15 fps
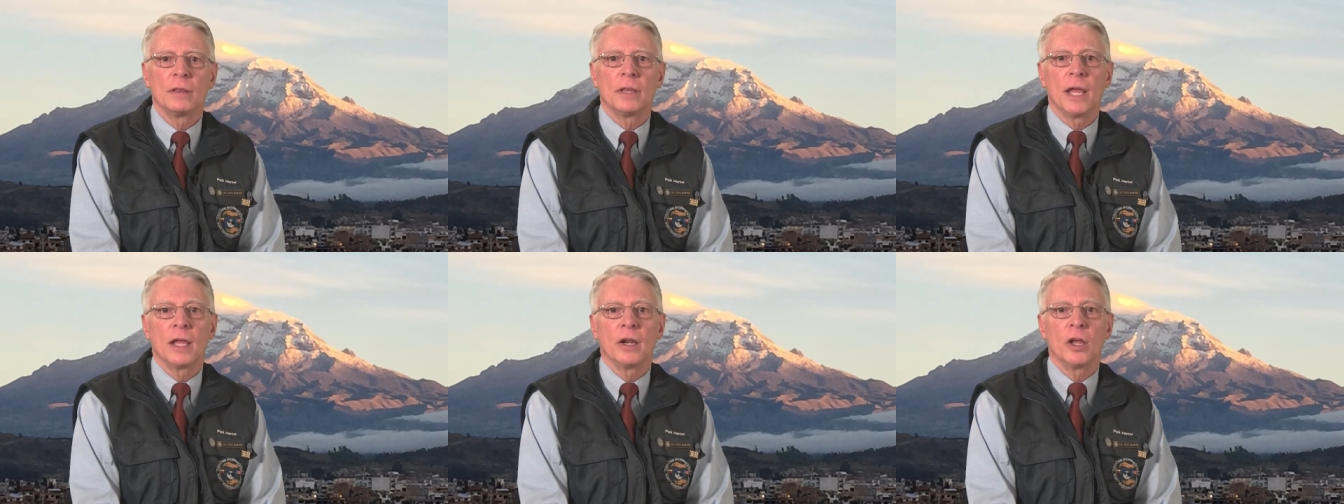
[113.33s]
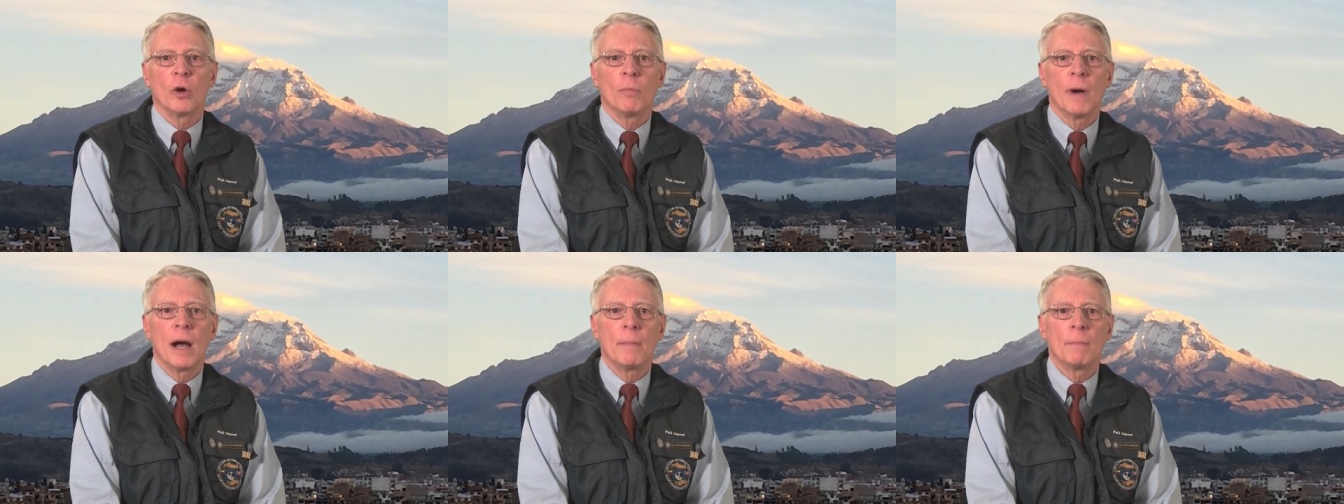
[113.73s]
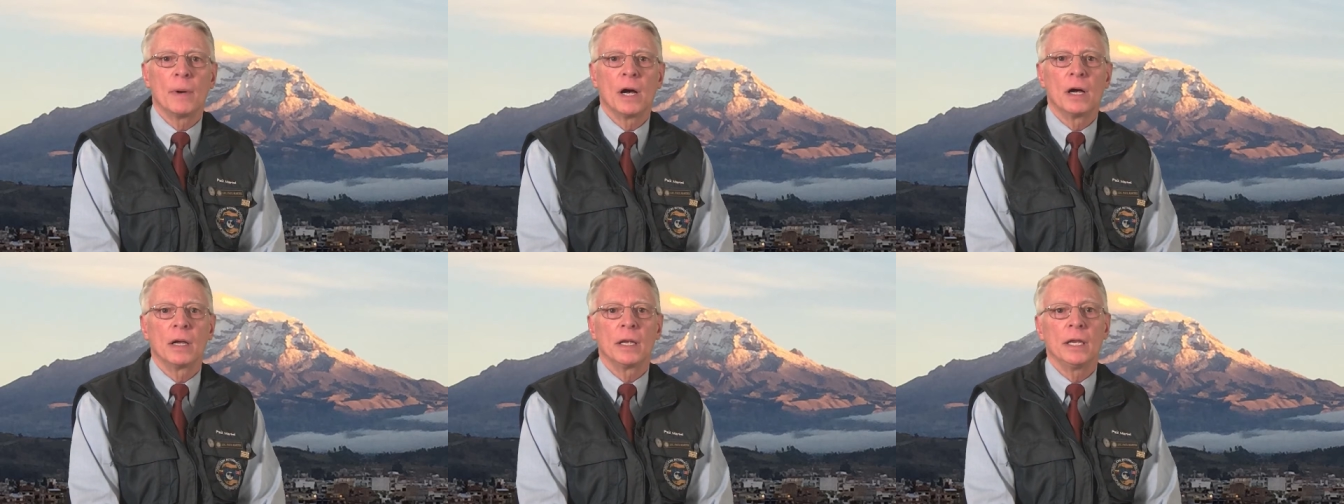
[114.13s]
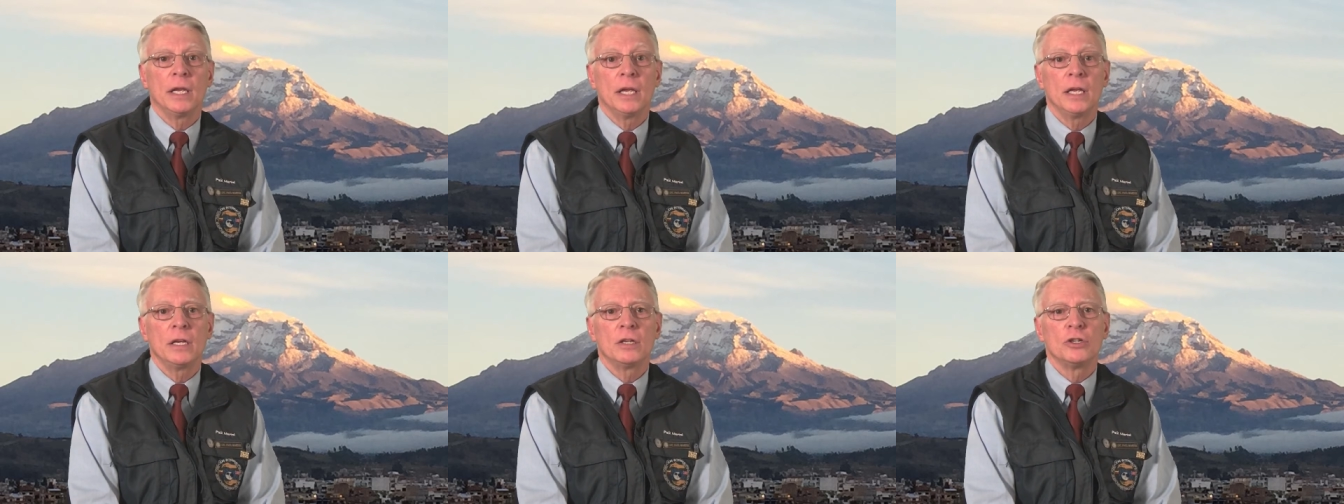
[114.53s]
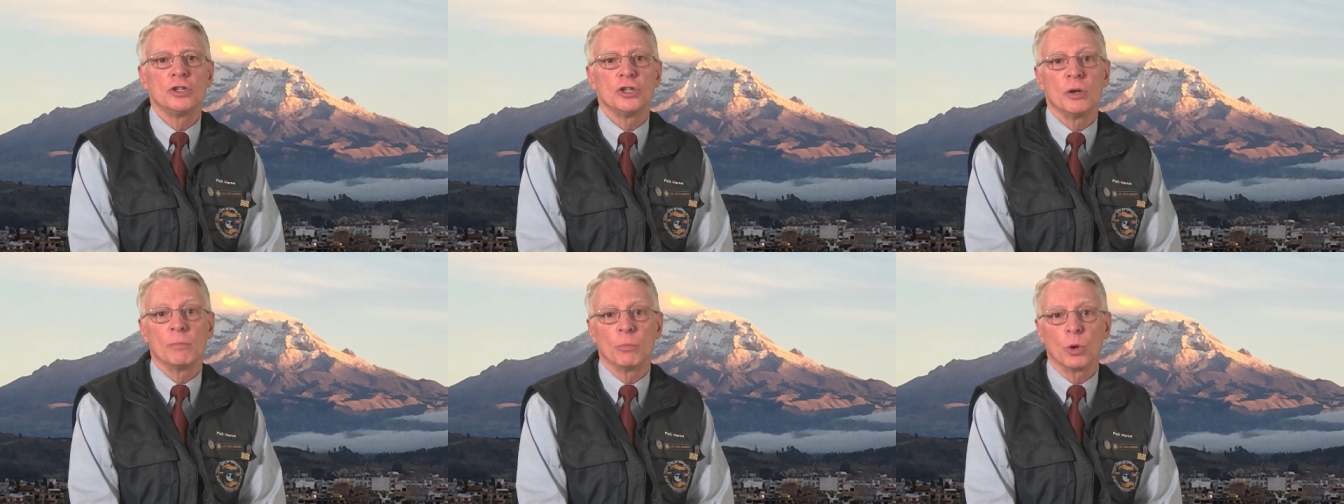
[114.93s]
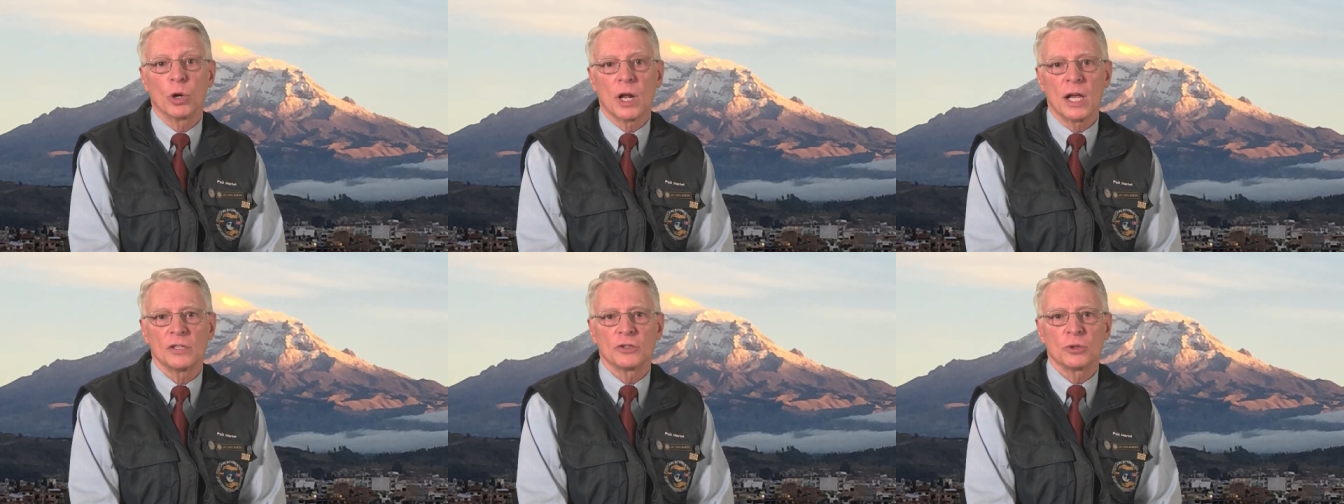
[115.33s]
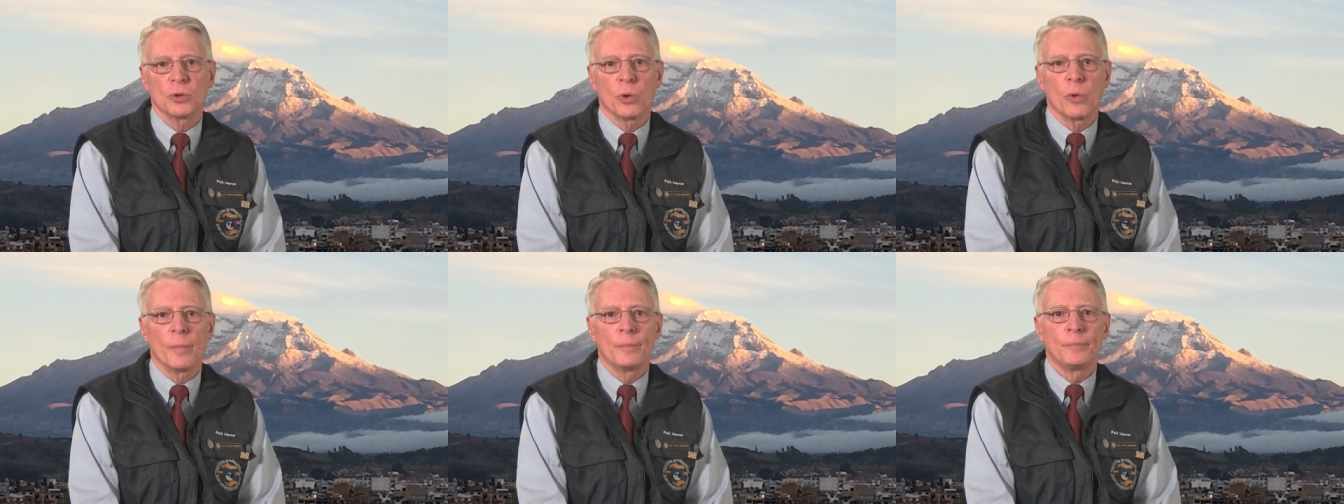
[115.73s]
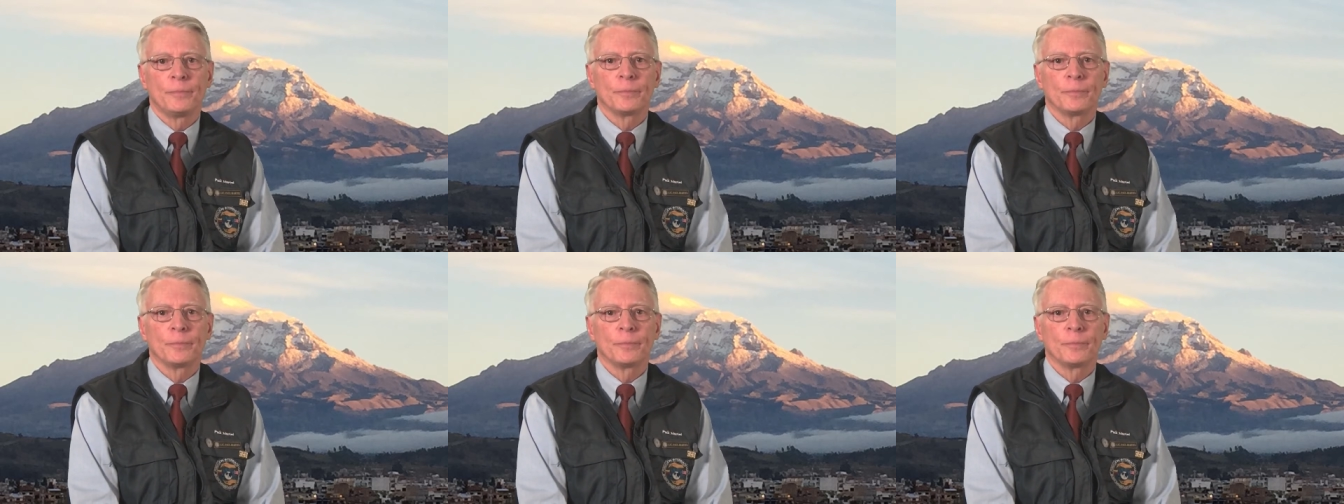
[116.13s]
de Riobamba y Chimborazo.